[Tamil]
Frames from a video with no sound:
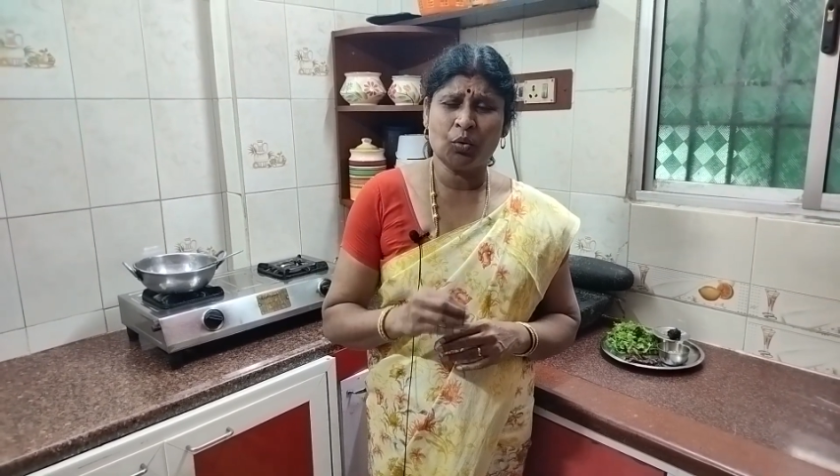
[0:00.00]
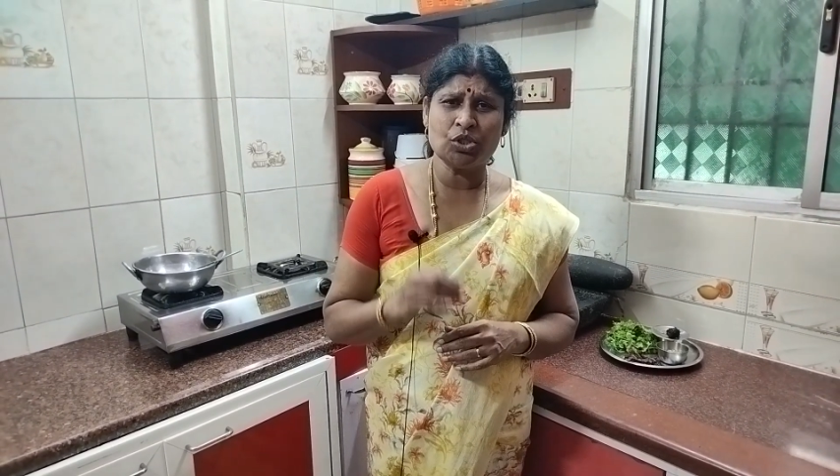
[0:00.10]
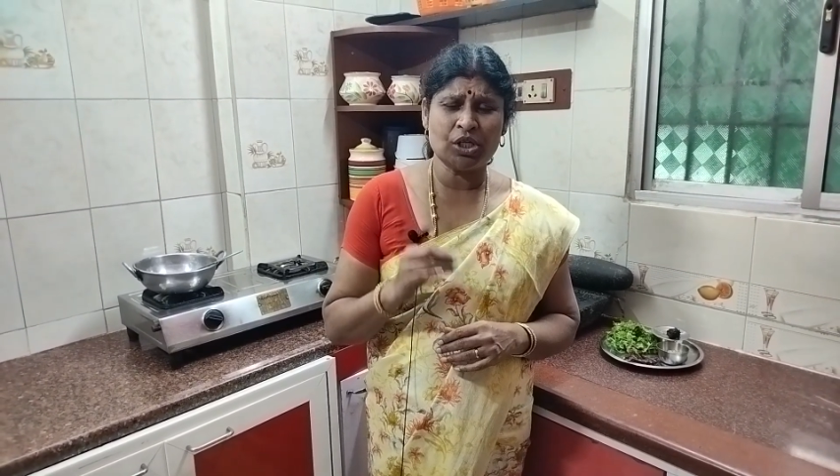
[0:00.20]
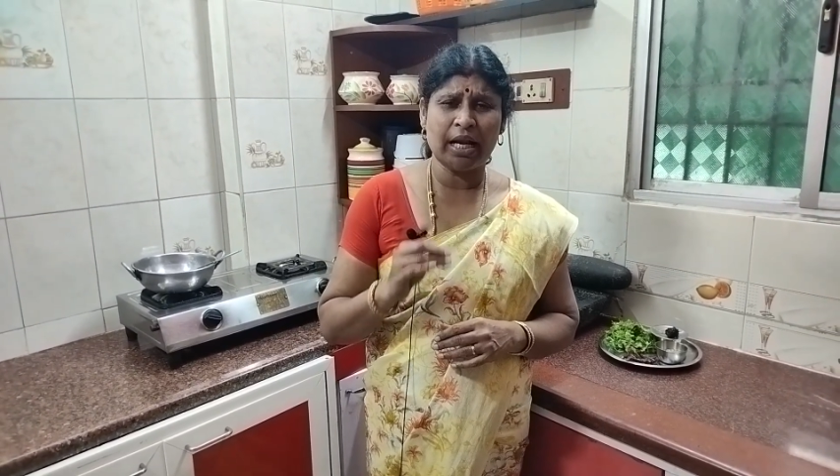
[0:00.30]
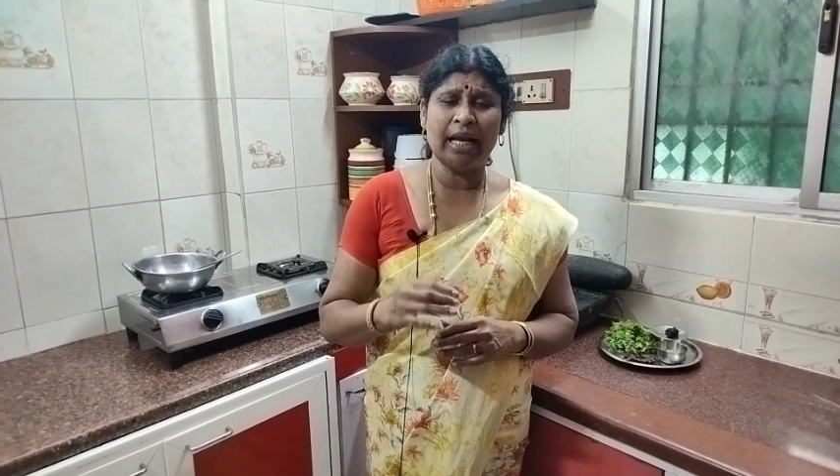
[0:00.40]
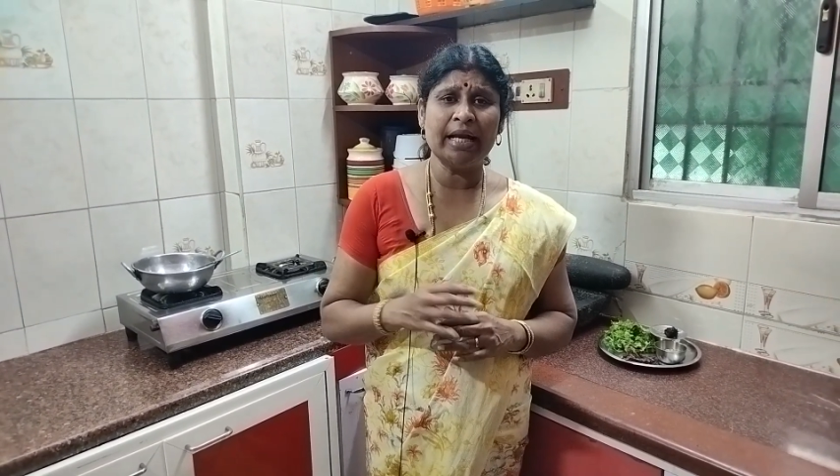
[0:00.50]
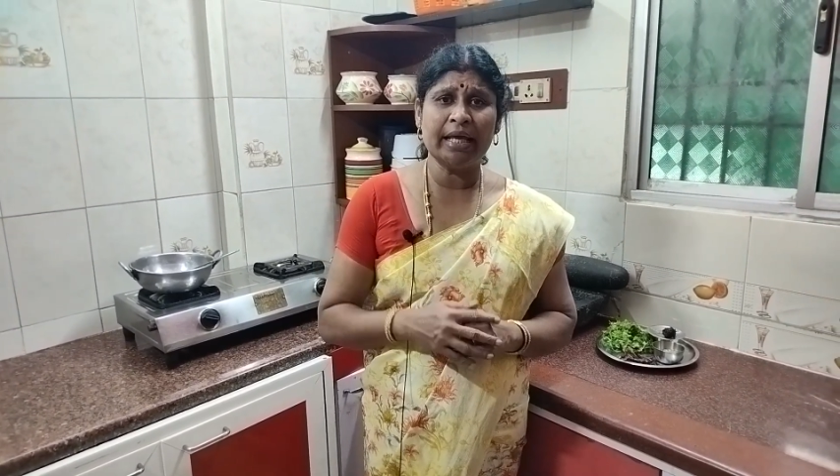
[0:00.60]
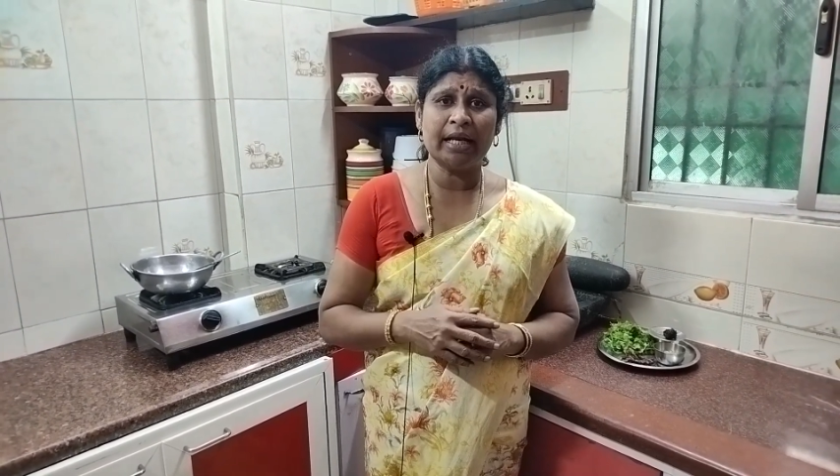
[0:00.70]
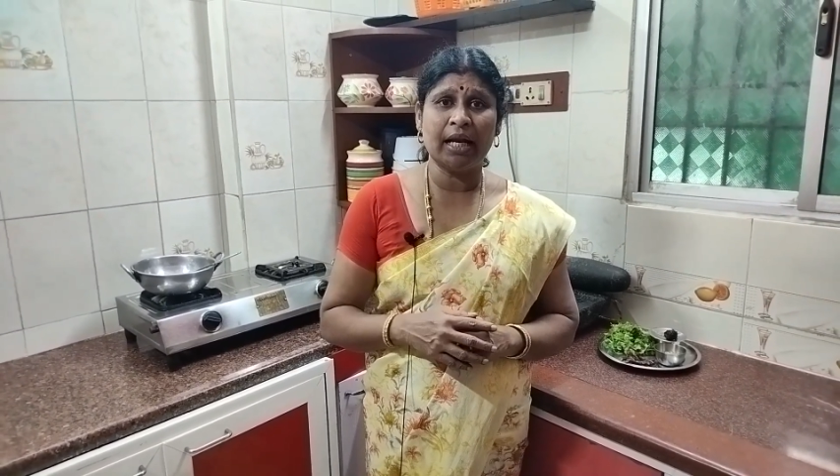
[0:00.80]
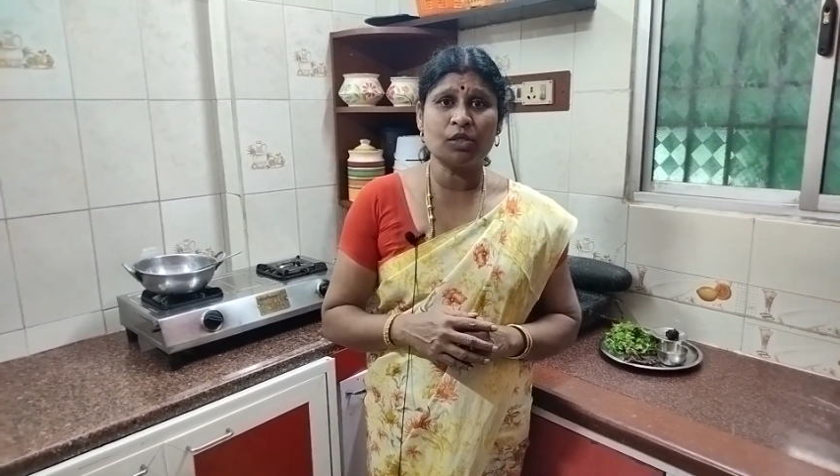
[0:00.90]
கொஞ்சம்
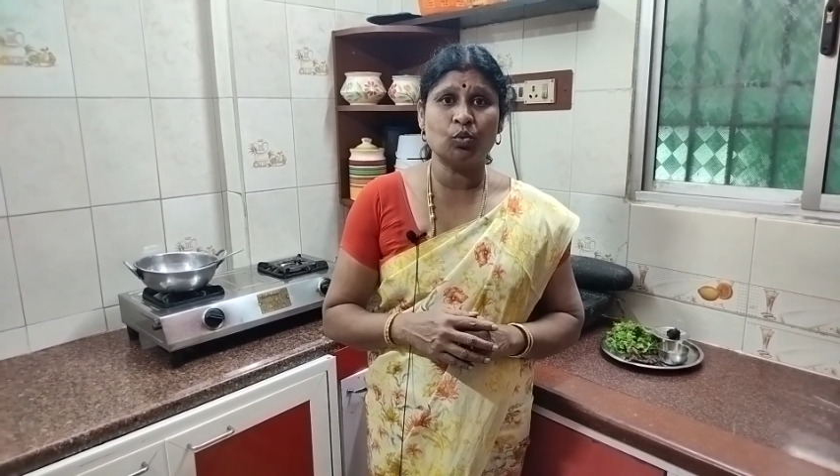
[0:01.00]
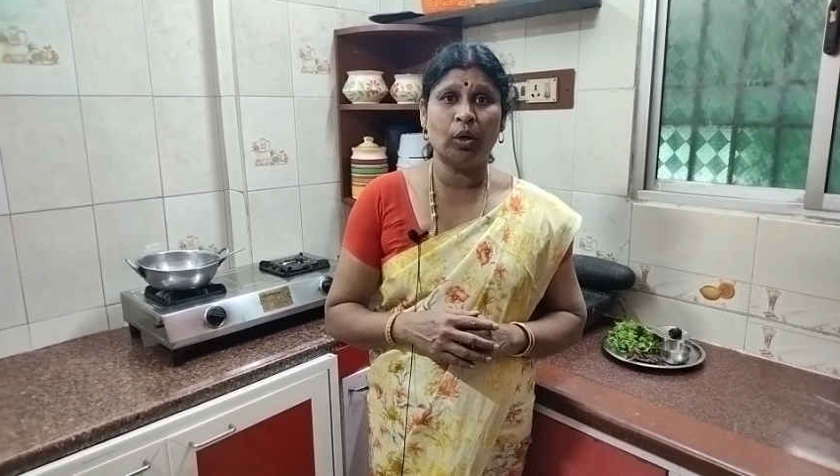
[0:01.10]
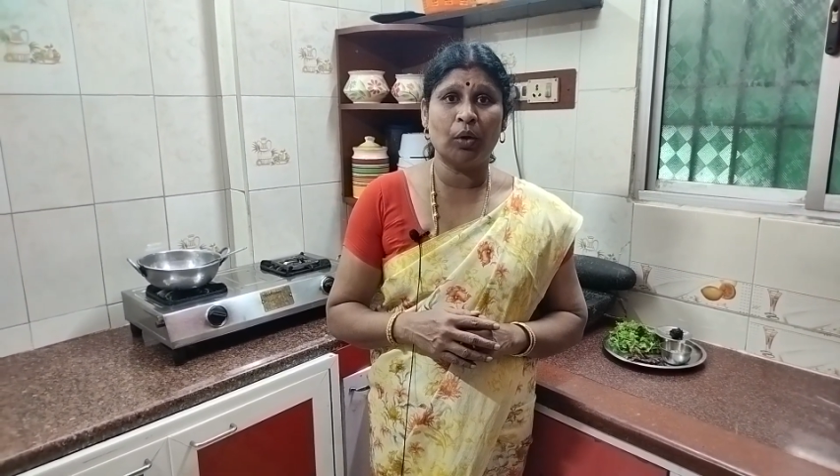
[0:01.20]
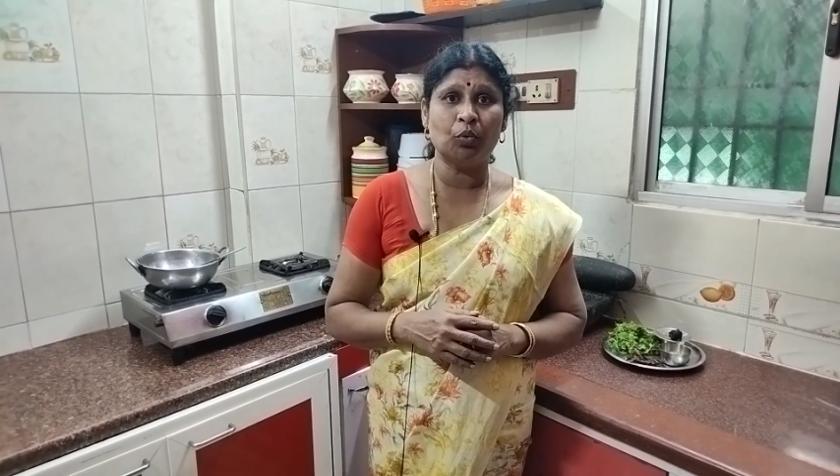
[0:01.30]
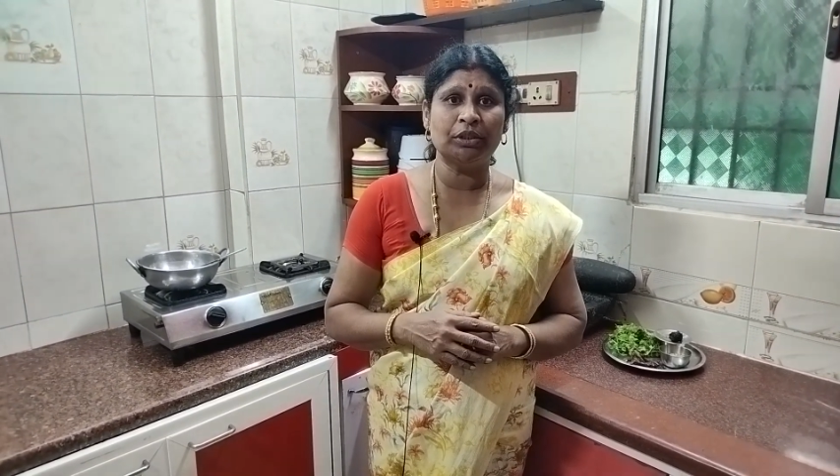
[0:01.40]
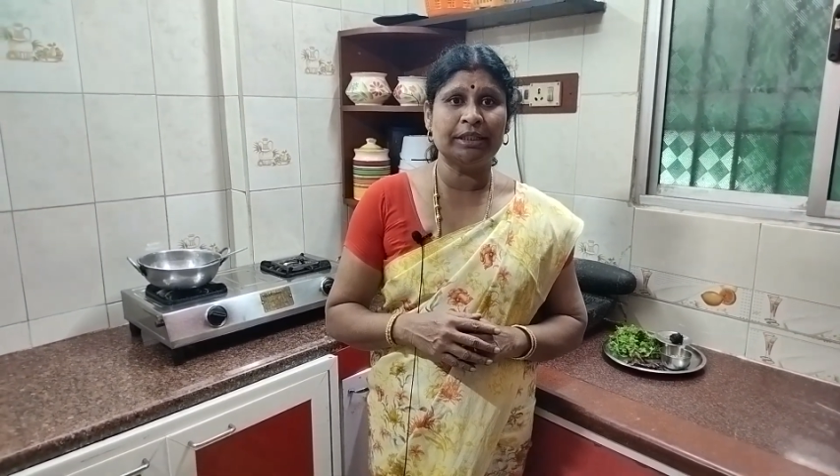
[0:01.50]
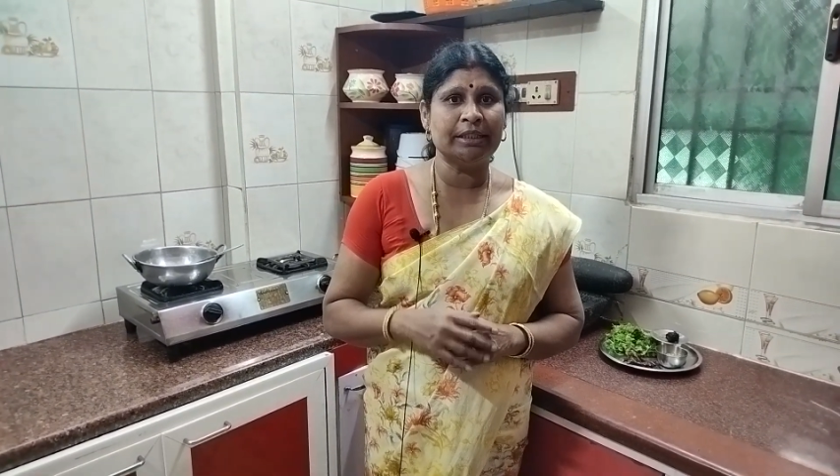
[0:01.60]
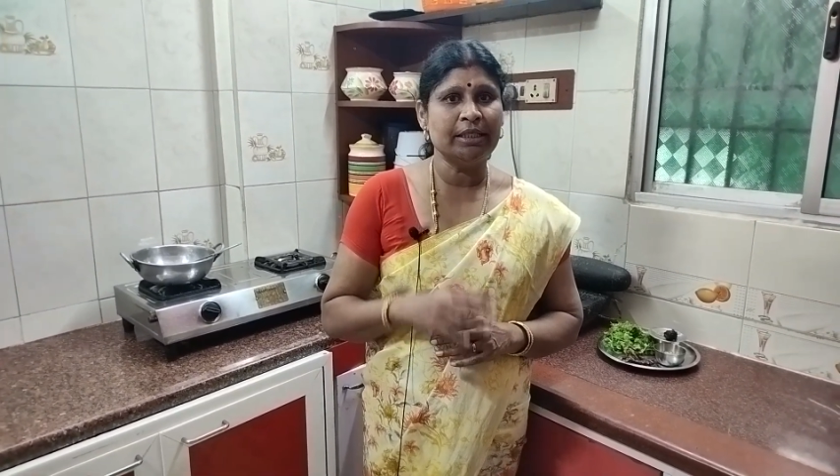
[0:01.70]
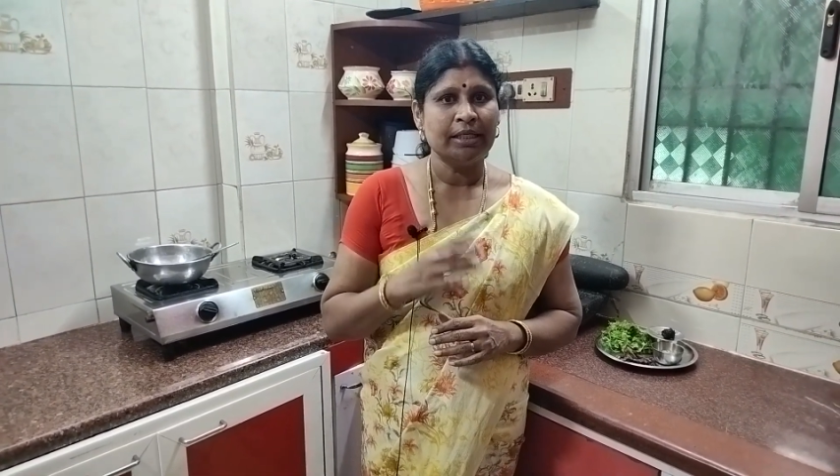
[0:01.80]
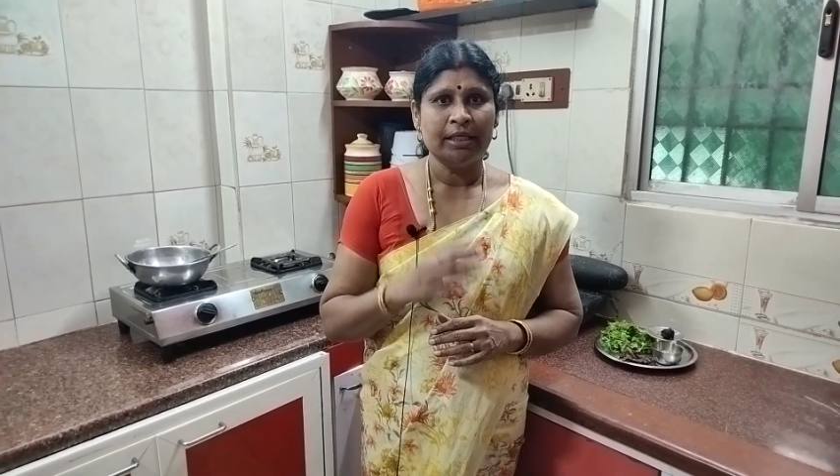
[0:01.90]
நல்லெண்ணெயை நல்லா சூடாக ஊற்றிட்டு